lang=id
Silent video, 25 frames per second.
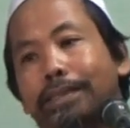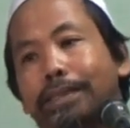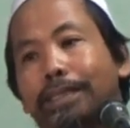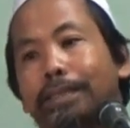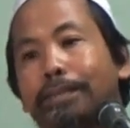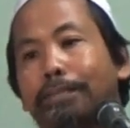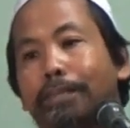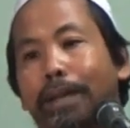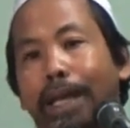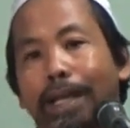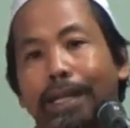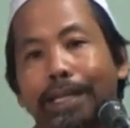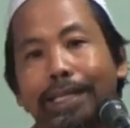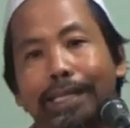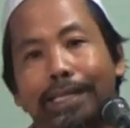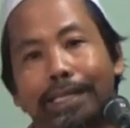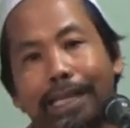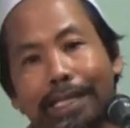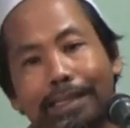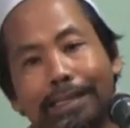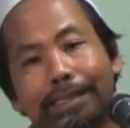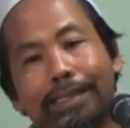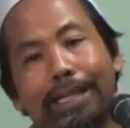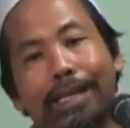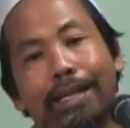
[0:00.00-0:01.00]
di
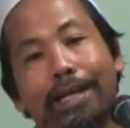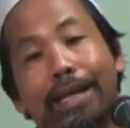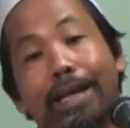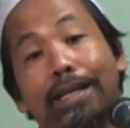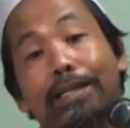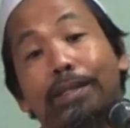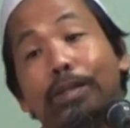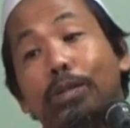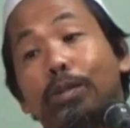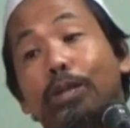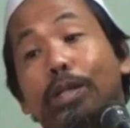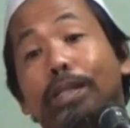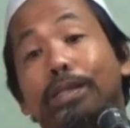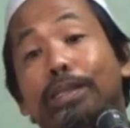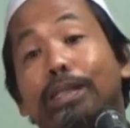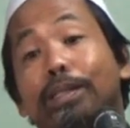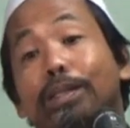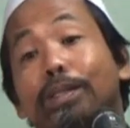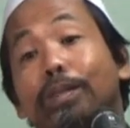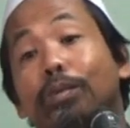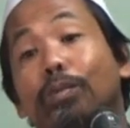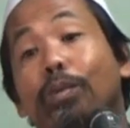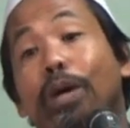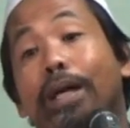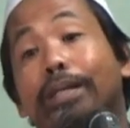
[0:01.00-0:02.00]
malaikat sana itu
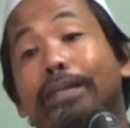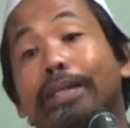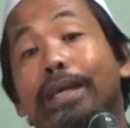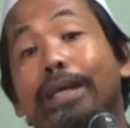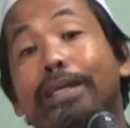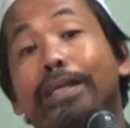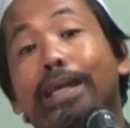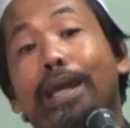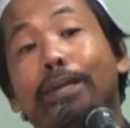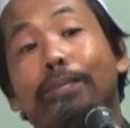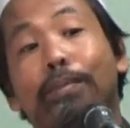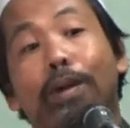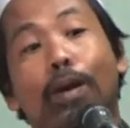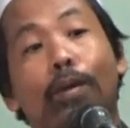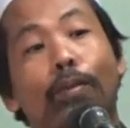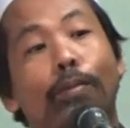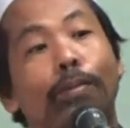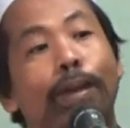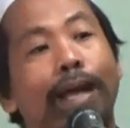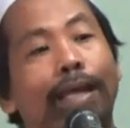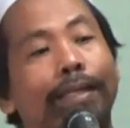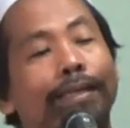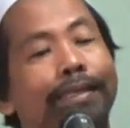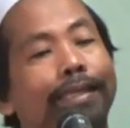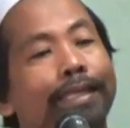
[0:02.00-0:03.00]
ketentuannya yang mau
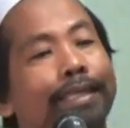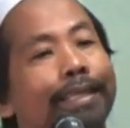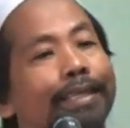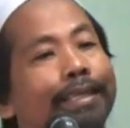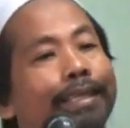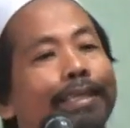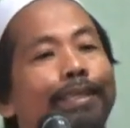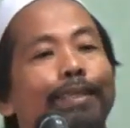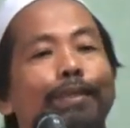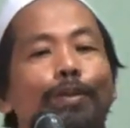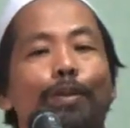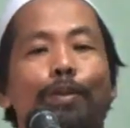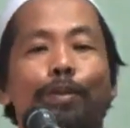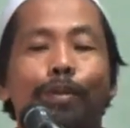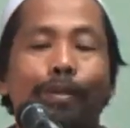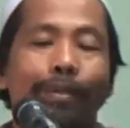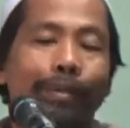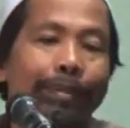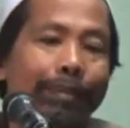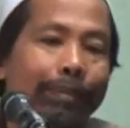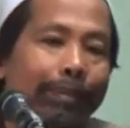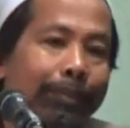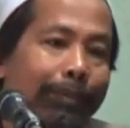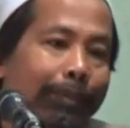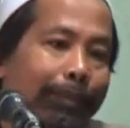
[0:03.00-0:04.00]
mati itu
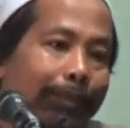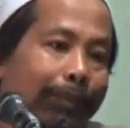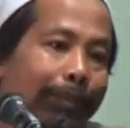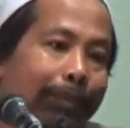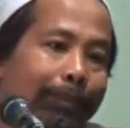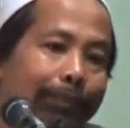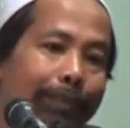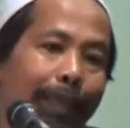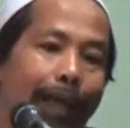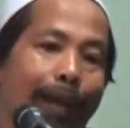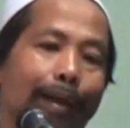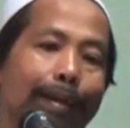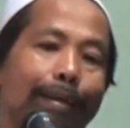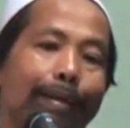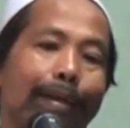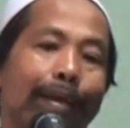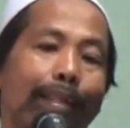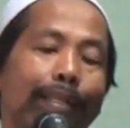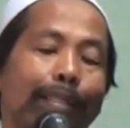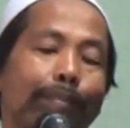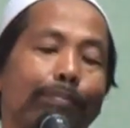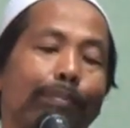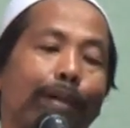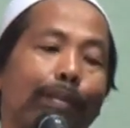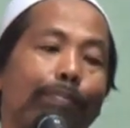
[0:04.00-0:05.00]

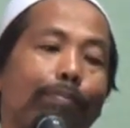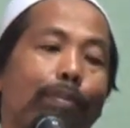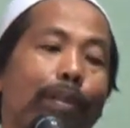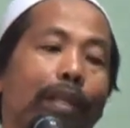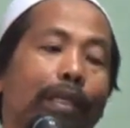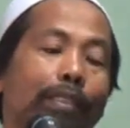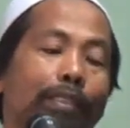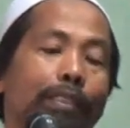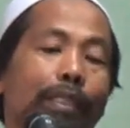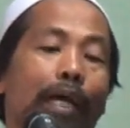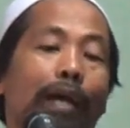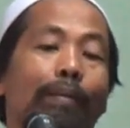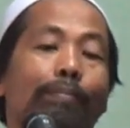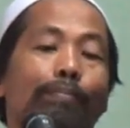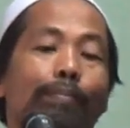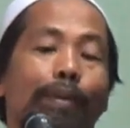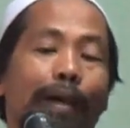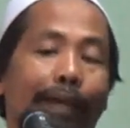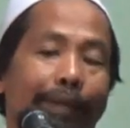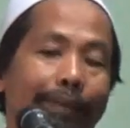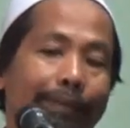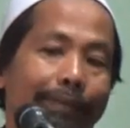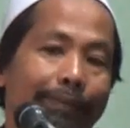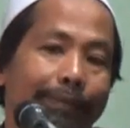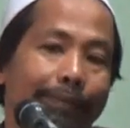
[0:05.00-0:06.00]
tanggal 15
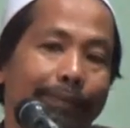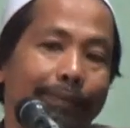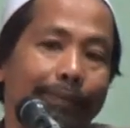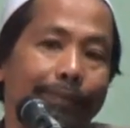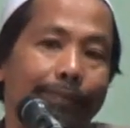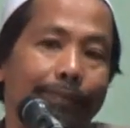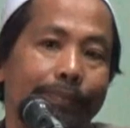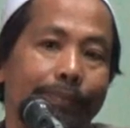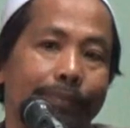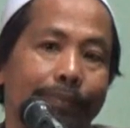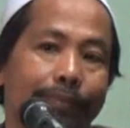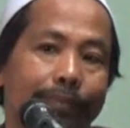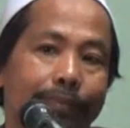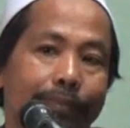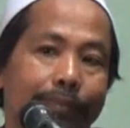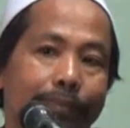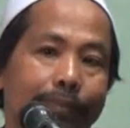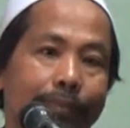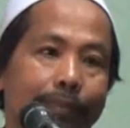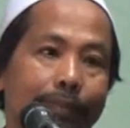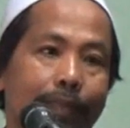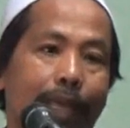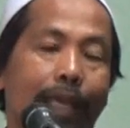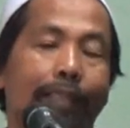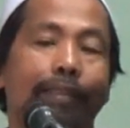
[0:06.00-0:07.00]
Syakban.
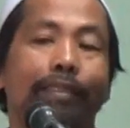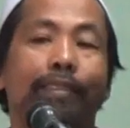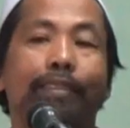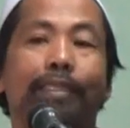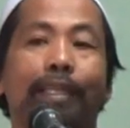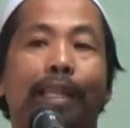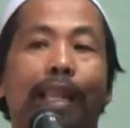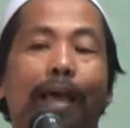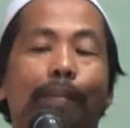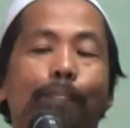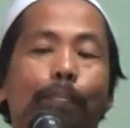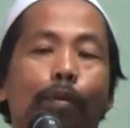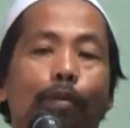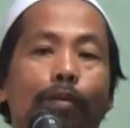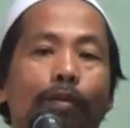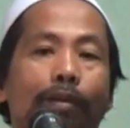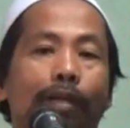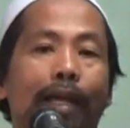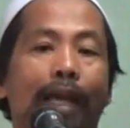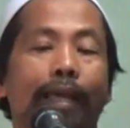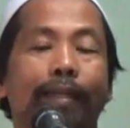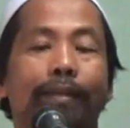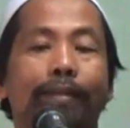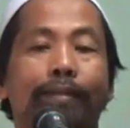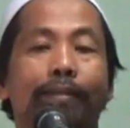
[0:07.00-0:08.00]
Nanti
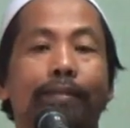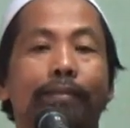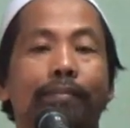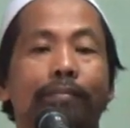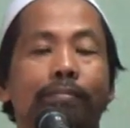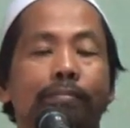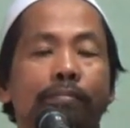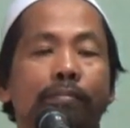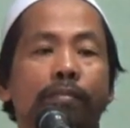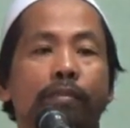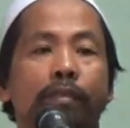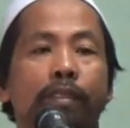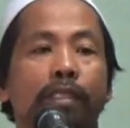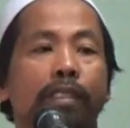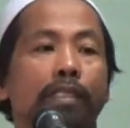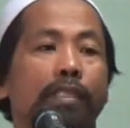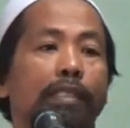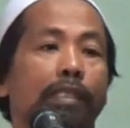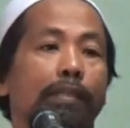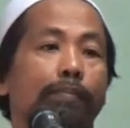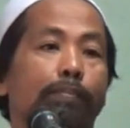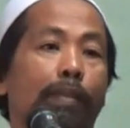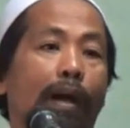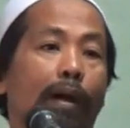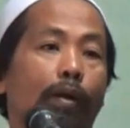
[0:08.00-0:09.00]
dilaporkan.
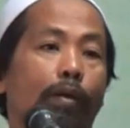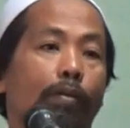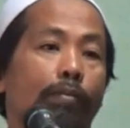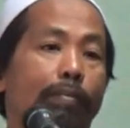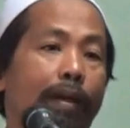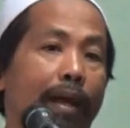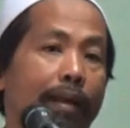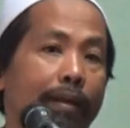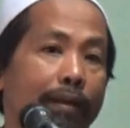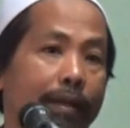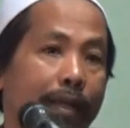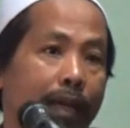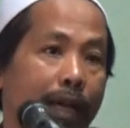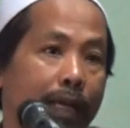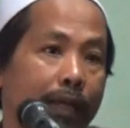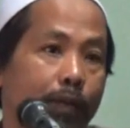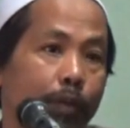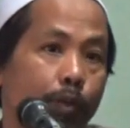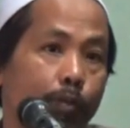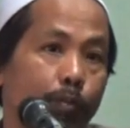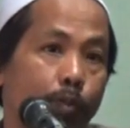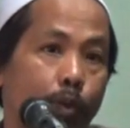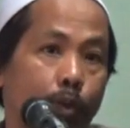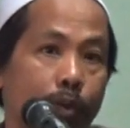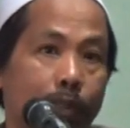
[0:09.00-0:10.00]
Ini Pak Komandan
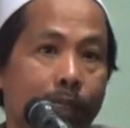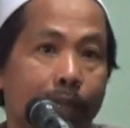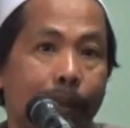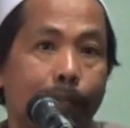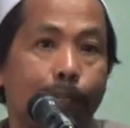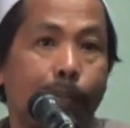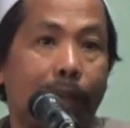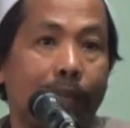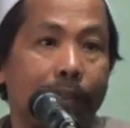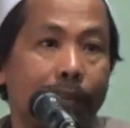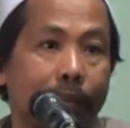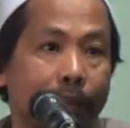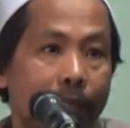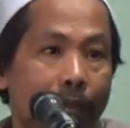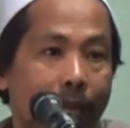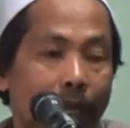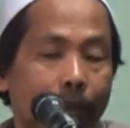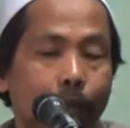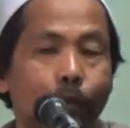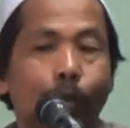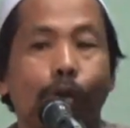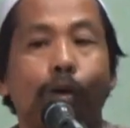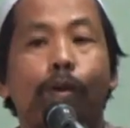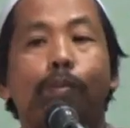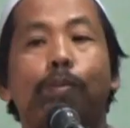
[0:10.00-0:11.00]
umurnya
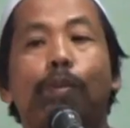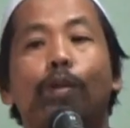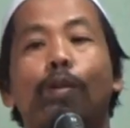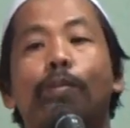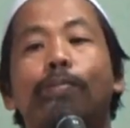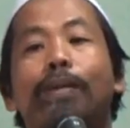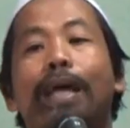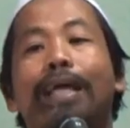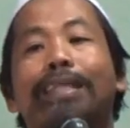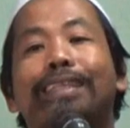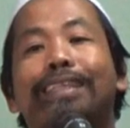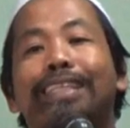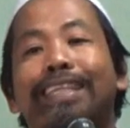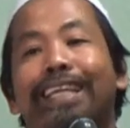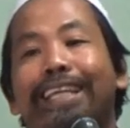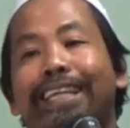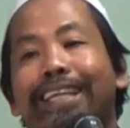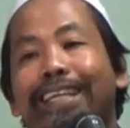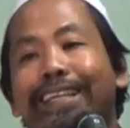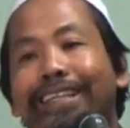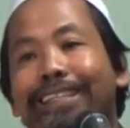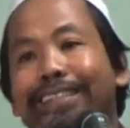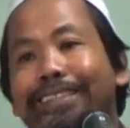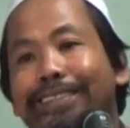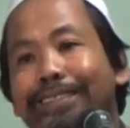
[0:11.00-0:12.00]
panjang. Oh, belum
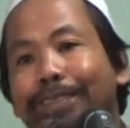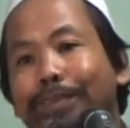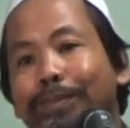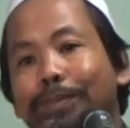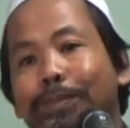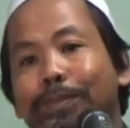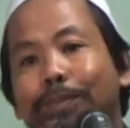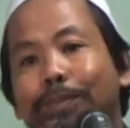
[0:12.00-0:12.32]
mati.